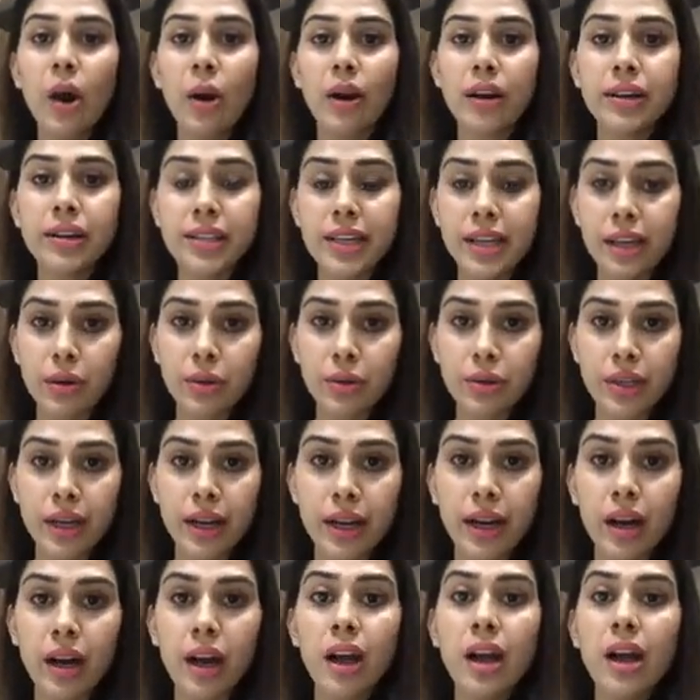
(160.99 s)
और ठीक हो
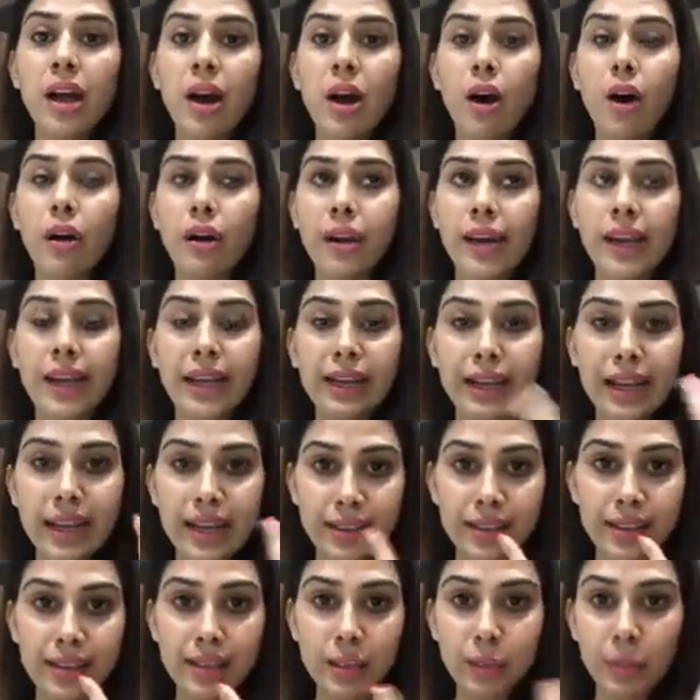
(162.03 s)
जाएगा और एक
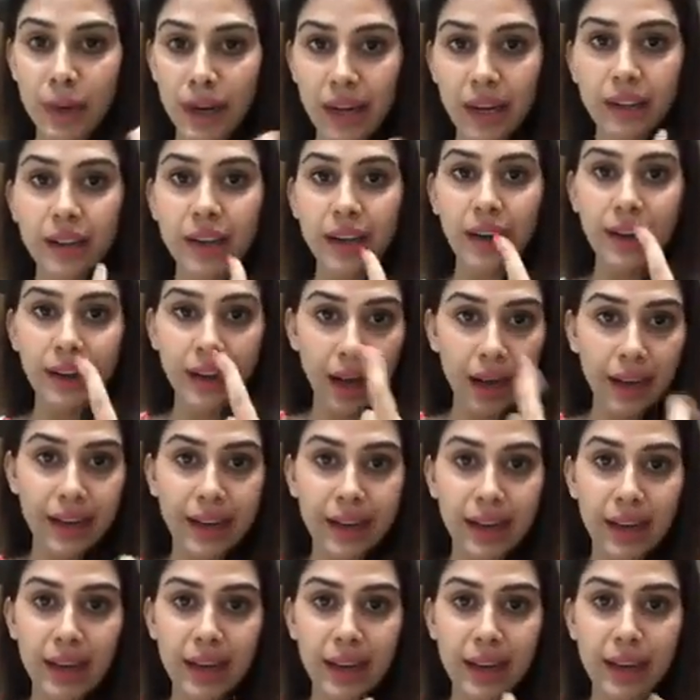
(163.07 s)
नेजल स्प्रे दिया
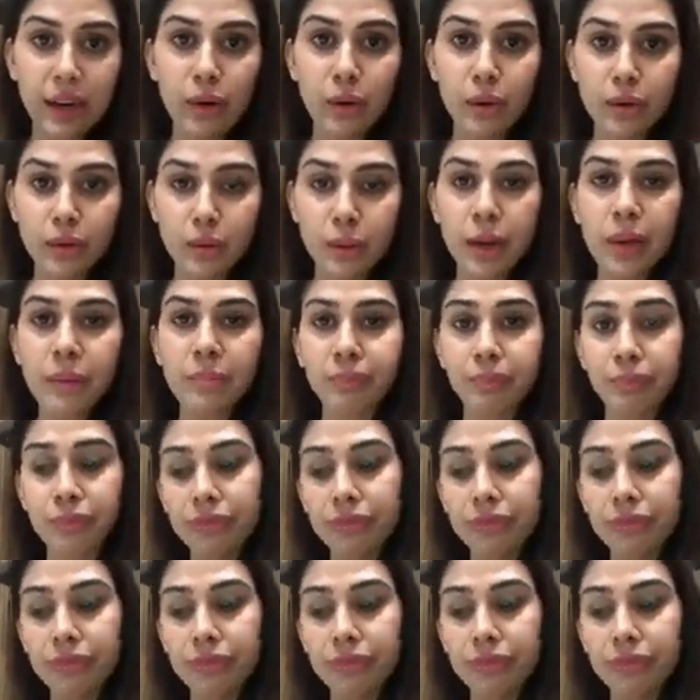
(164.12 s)
डालने के लिए नोज़ में